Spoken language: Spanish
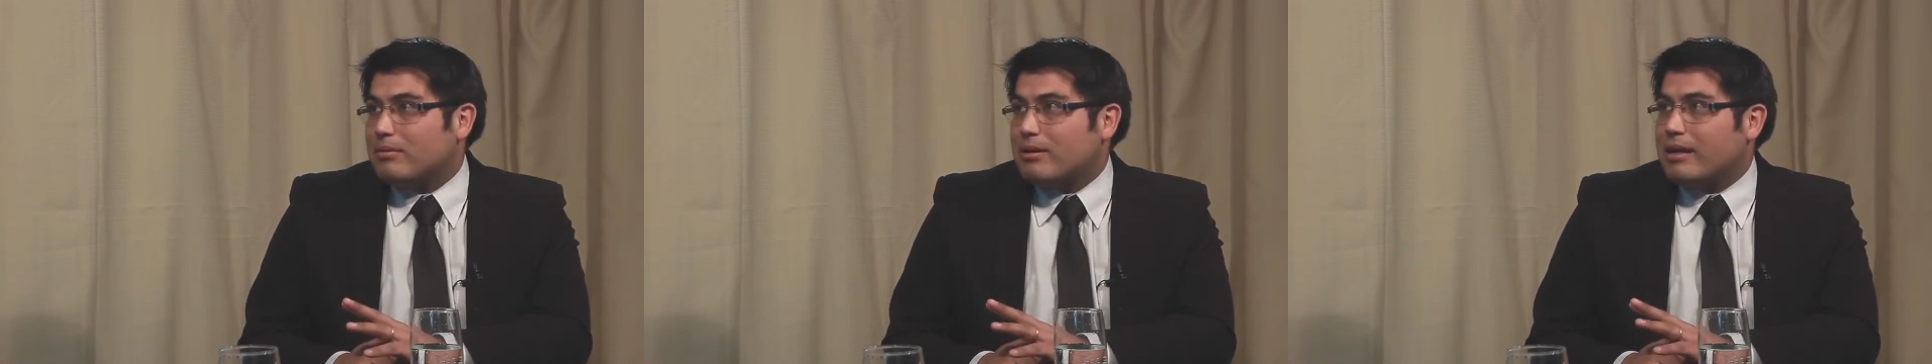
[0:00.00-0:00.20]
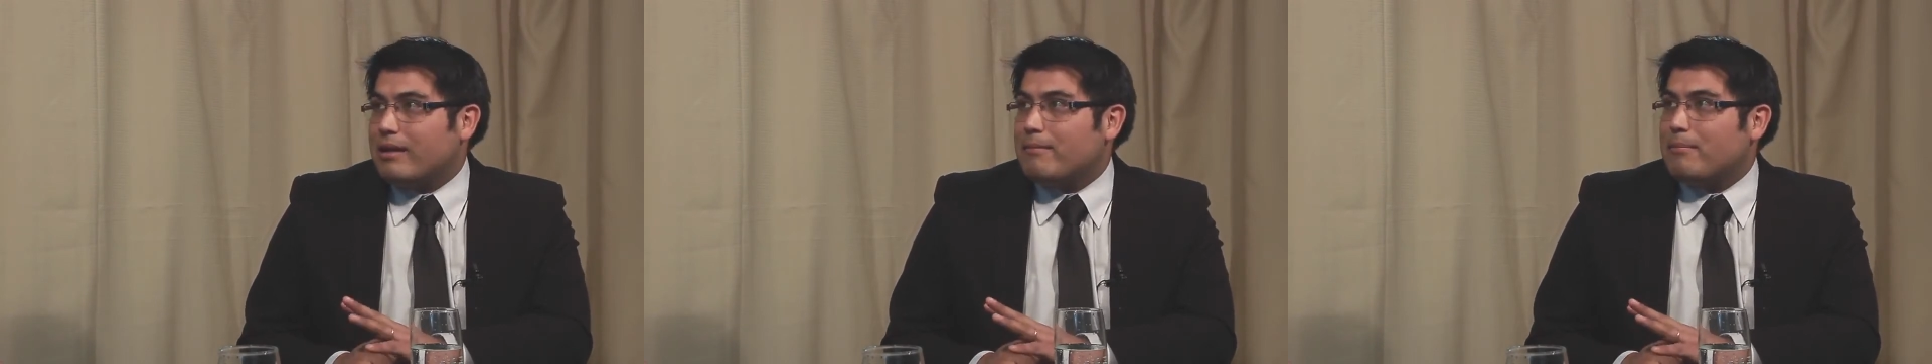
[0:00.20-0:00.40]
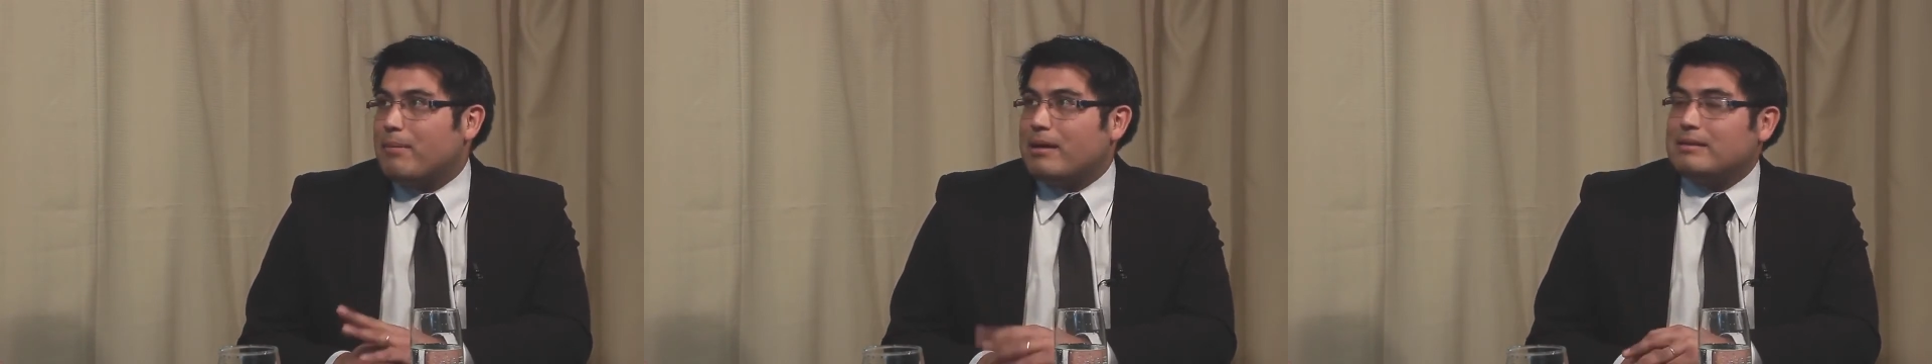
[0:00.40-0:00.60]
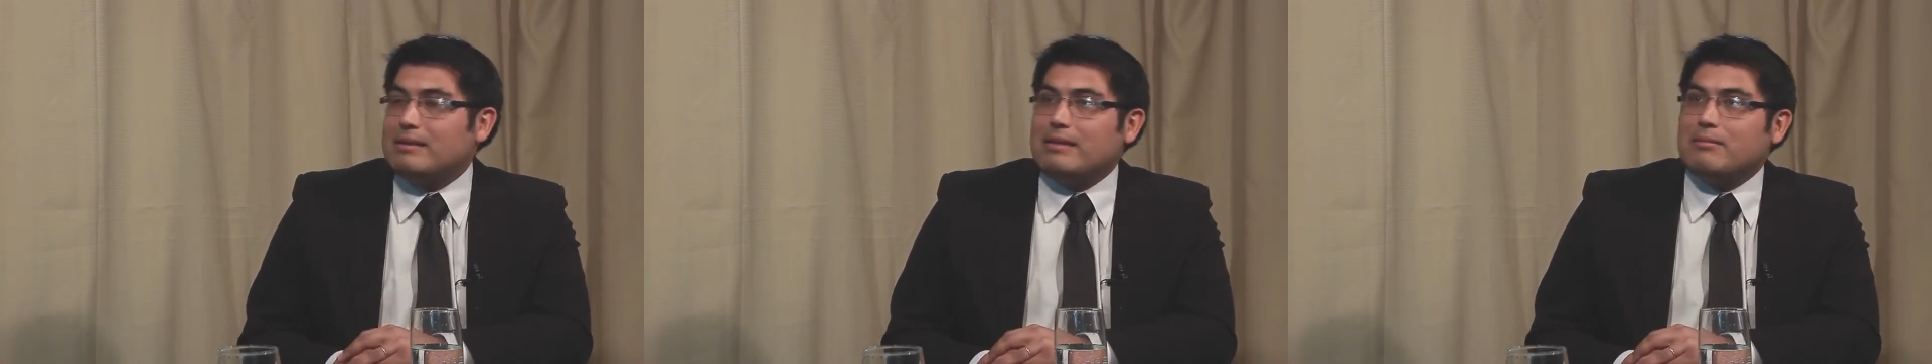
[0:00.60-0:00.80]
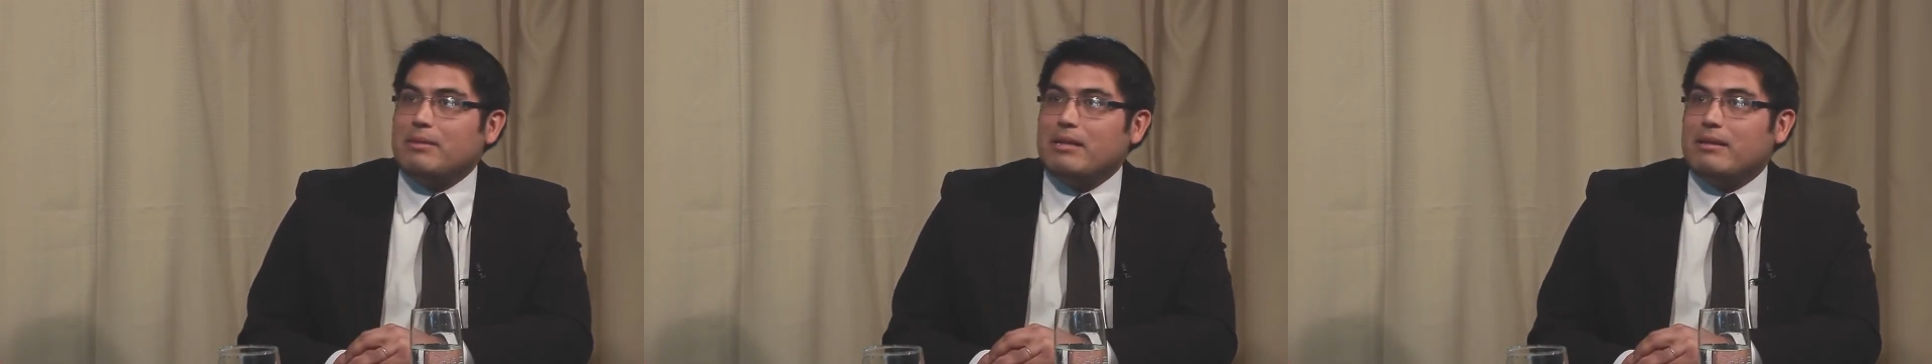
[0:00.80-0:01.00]
porque
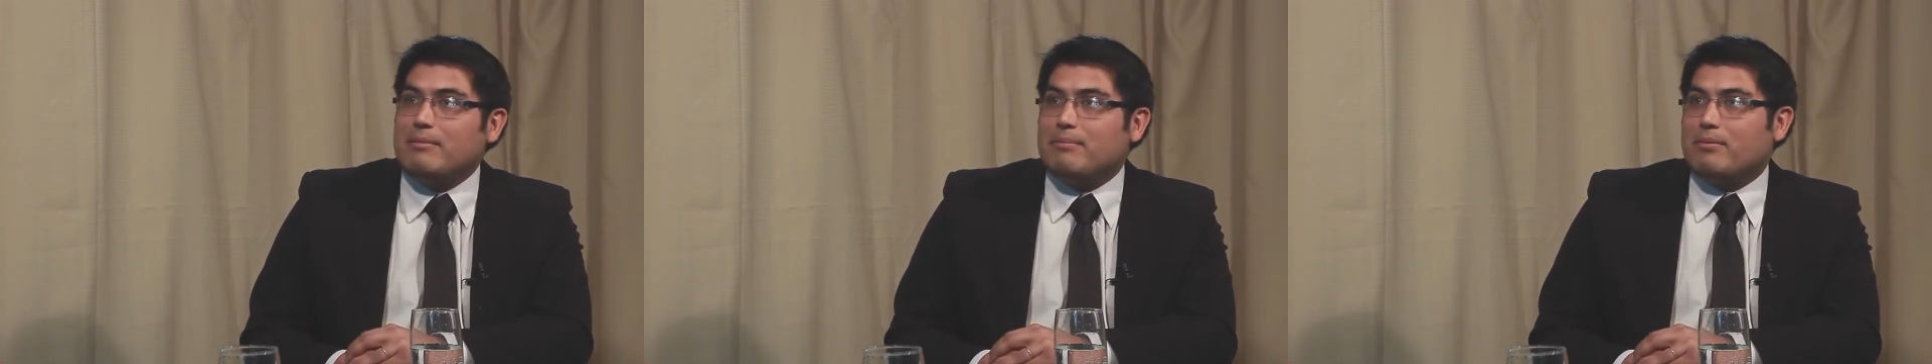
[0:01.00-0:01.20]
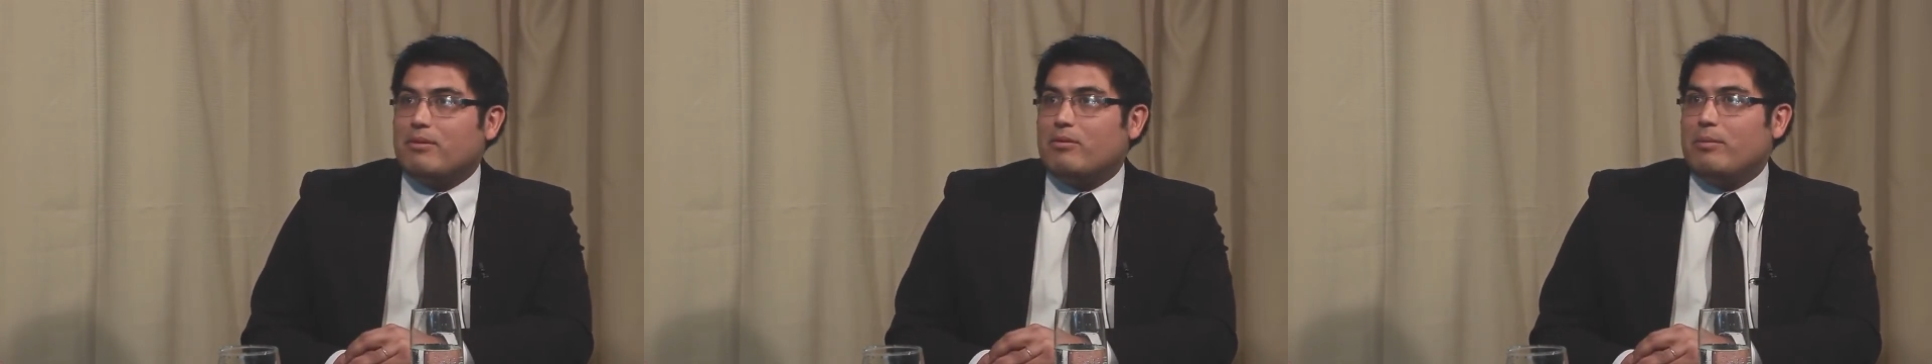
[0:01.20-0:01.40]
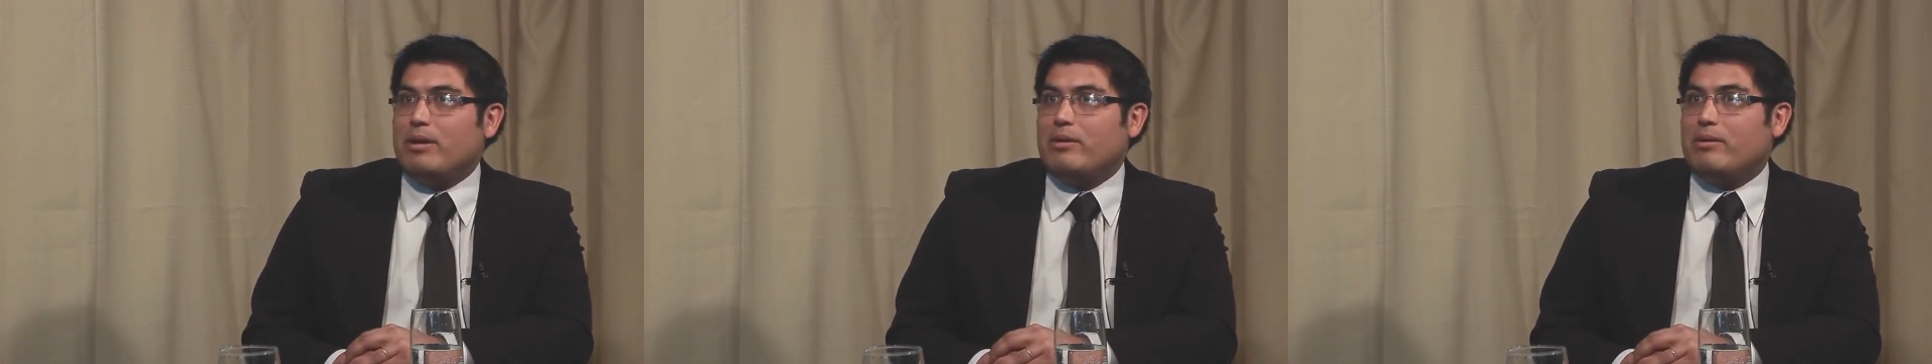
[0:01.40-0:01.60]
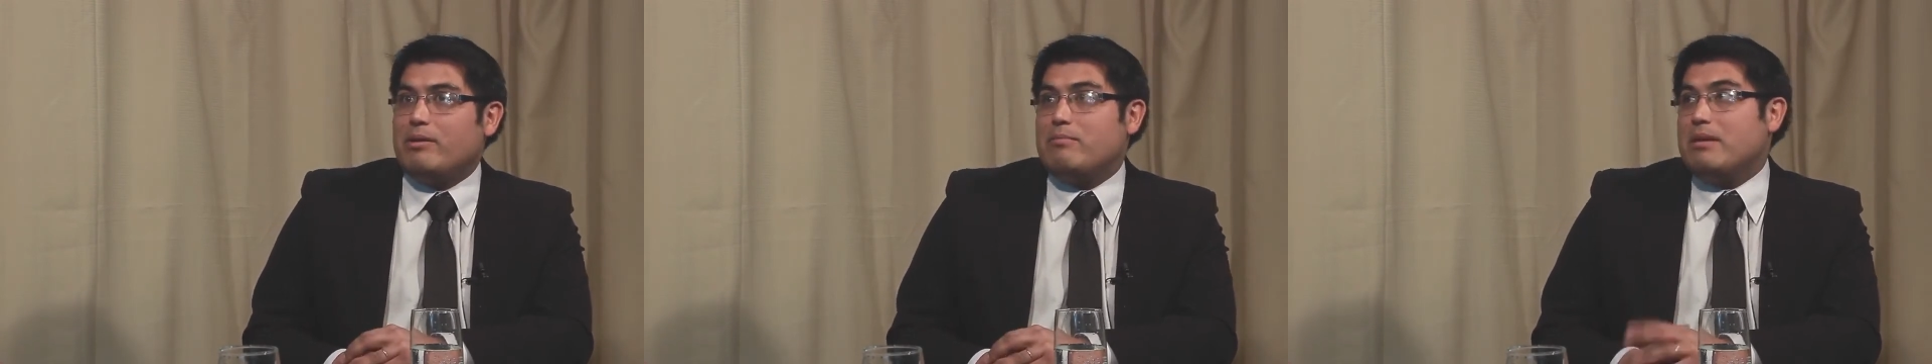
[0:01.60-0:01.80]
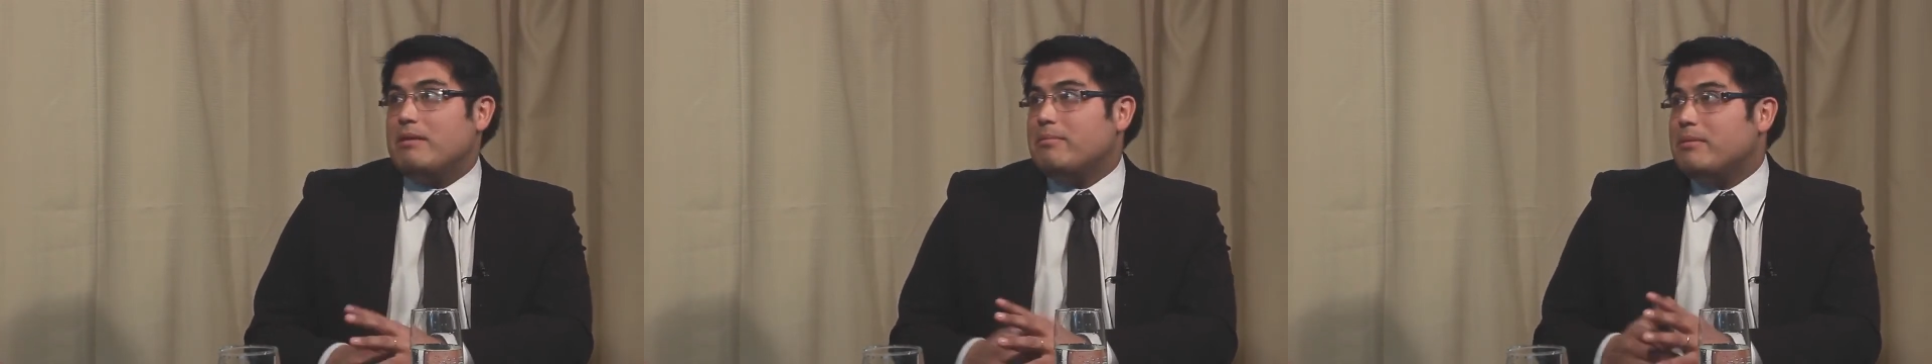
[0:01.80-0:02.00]
básicamente, por lo menos
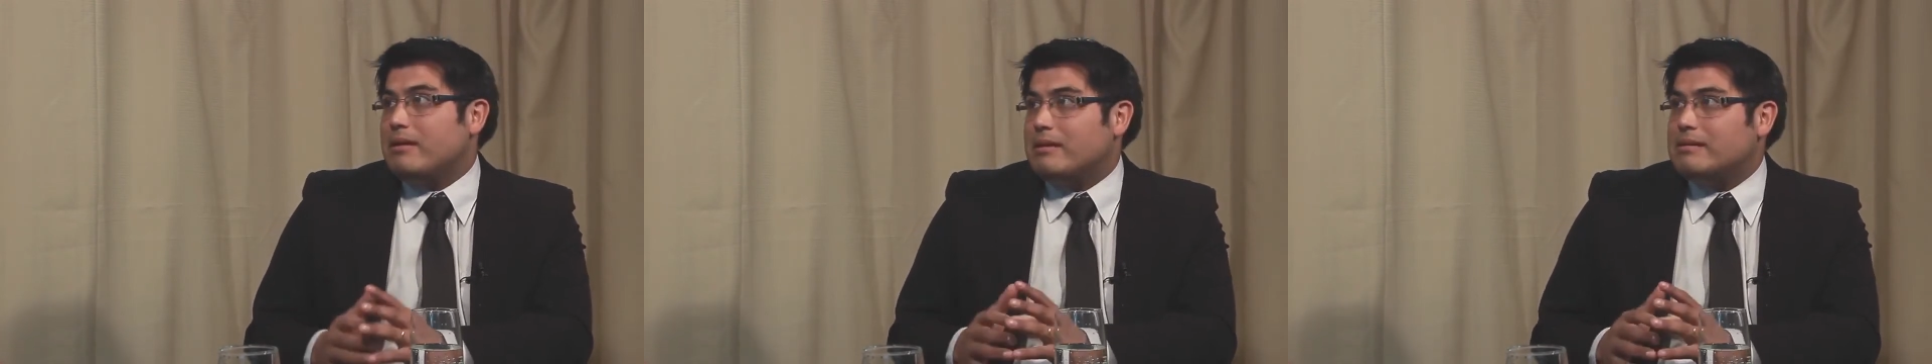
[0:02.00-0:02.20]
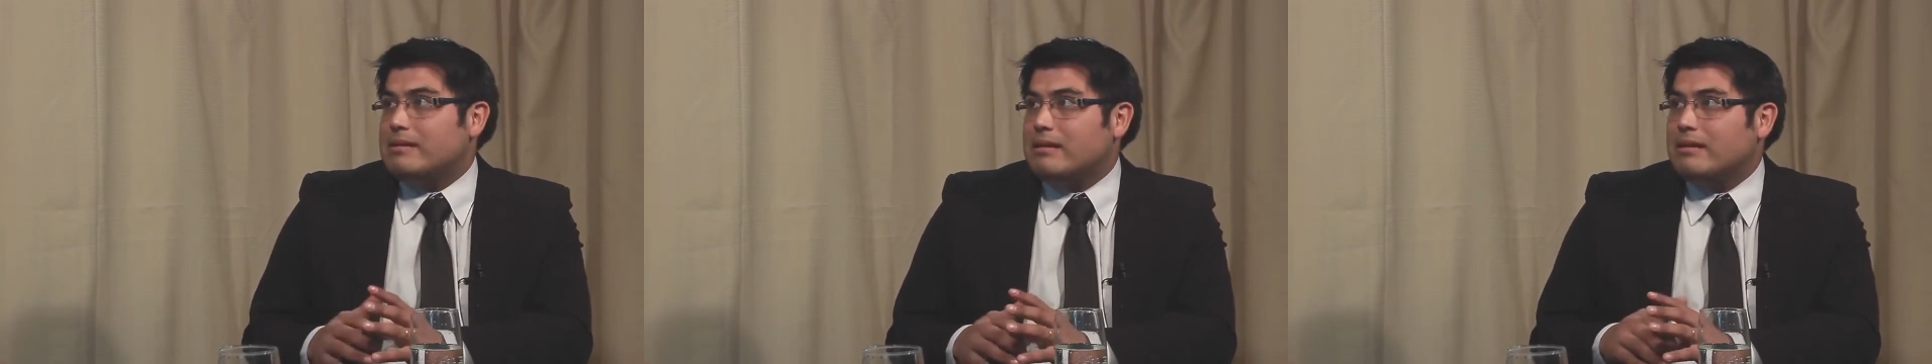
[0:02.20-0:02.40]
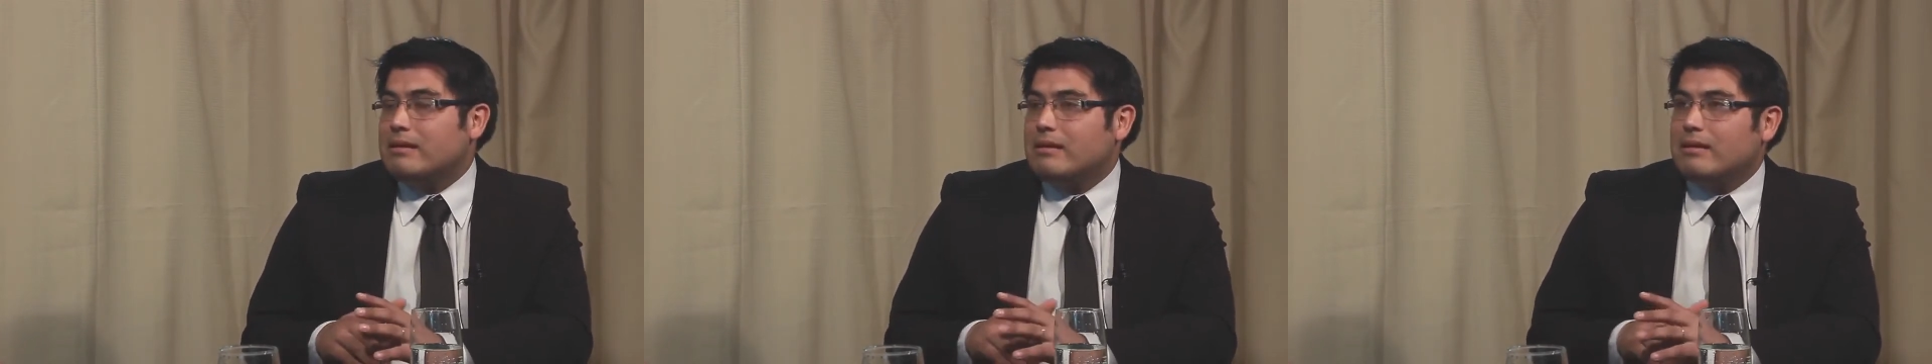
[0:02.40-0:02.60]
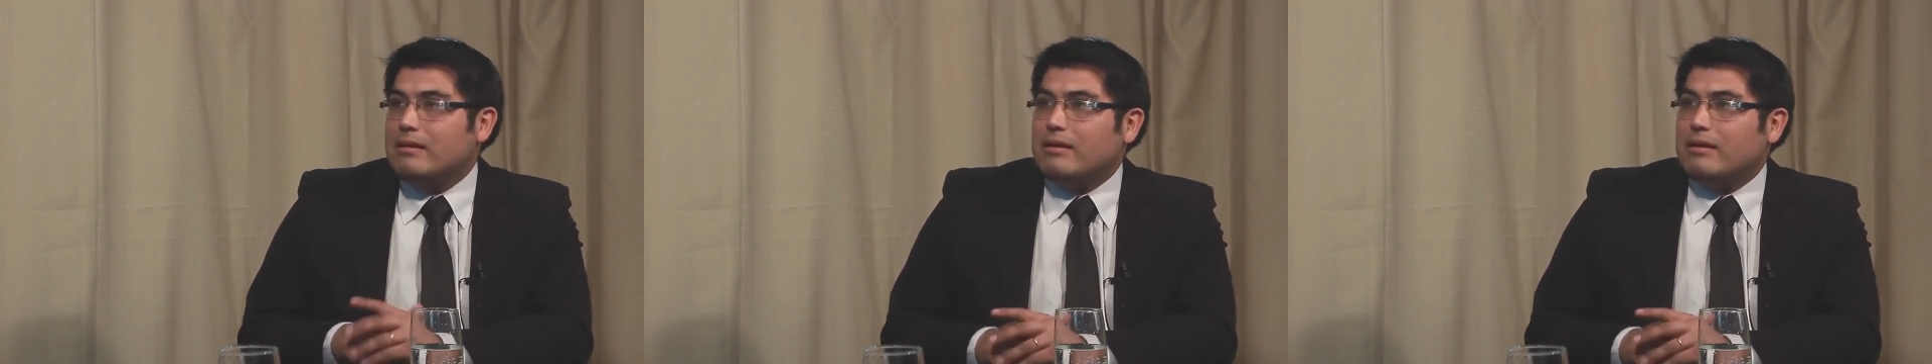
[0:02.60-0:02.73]
en mi experiencia,